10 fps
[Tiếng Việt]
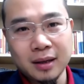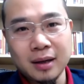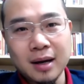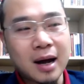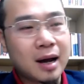
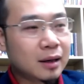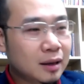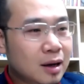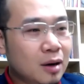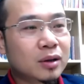À,
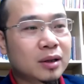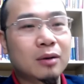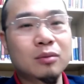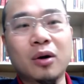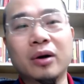đi đâu người ta
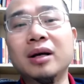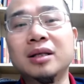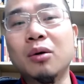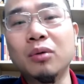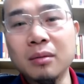cũng nói ở
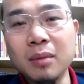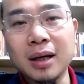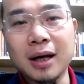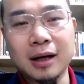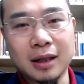sau lưng
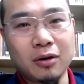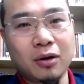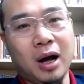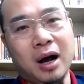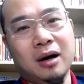mình ấy, người ta nói
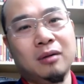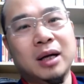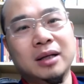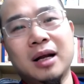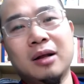à ông
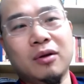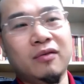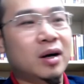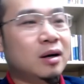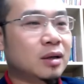này rất là tuyệt
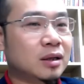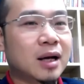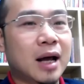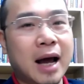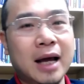vời, ông này rất
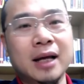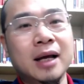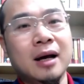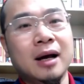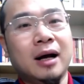là hay,
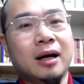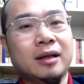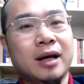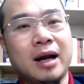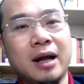à,
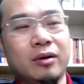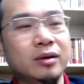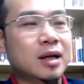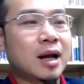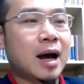thầy này nói
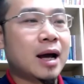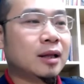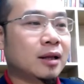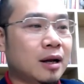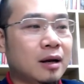rất là hay,
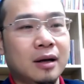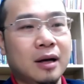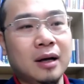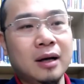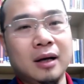thầy này
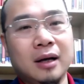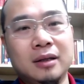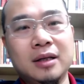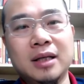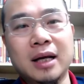à, à,
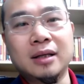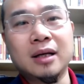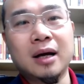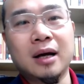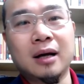chia sẻ rất
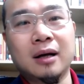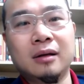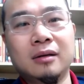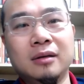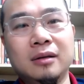là
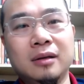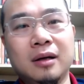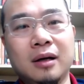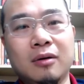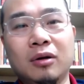
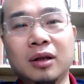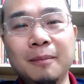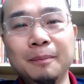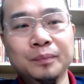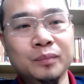à, có
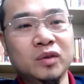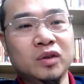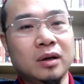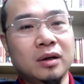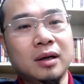tâm,
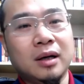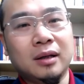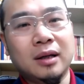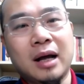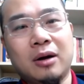rồi à,
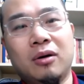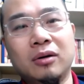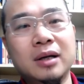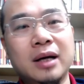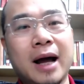thầy này có
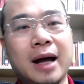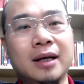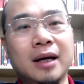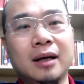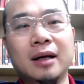những cái
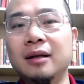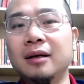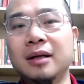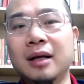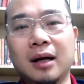kiến thức
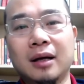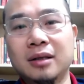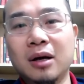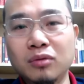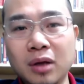rất là
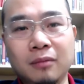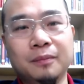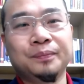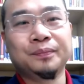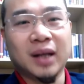sâu rộng,
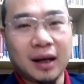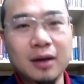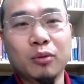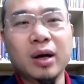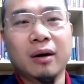đấy,
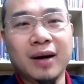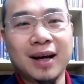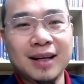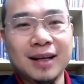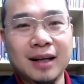kiểu kiểu vậy.
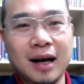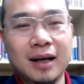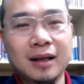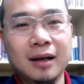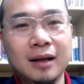Đấy,
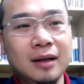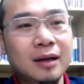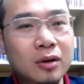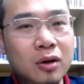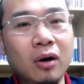
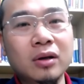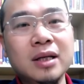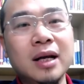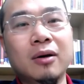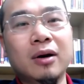thì đó
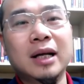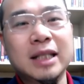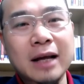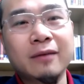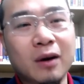chính là gọi là
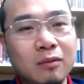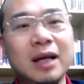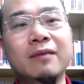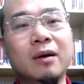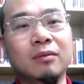danh vọng.
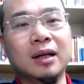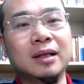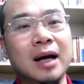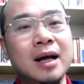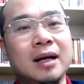Danh vọng là gì
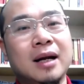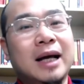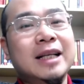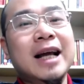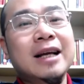ạ? Là
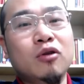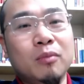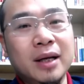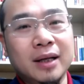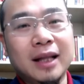cái danh của
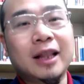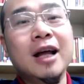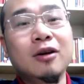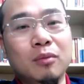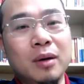mình, cái
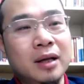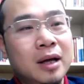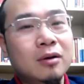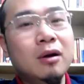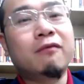tên của mình
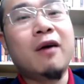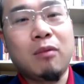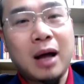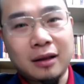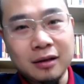được vọng
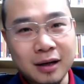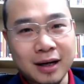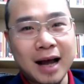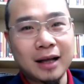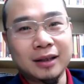lại từ người
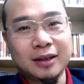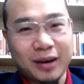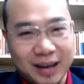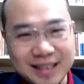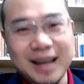khác thì
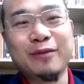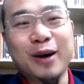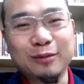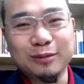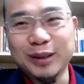gọi là danh
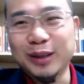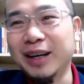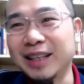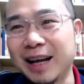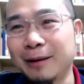vọng, đúng không
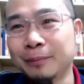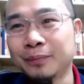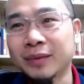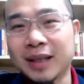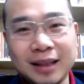anh em?
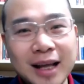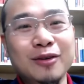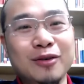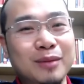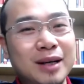Cái tên
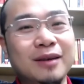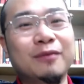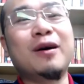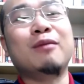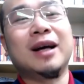của mình được
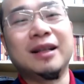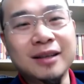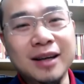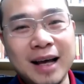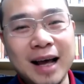vọng lại từ
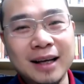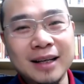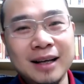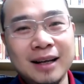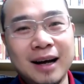người khác.
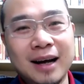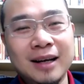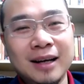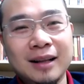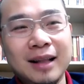À,
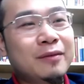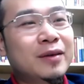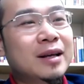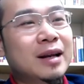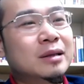thay vì
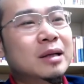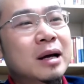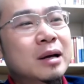là gì ạ?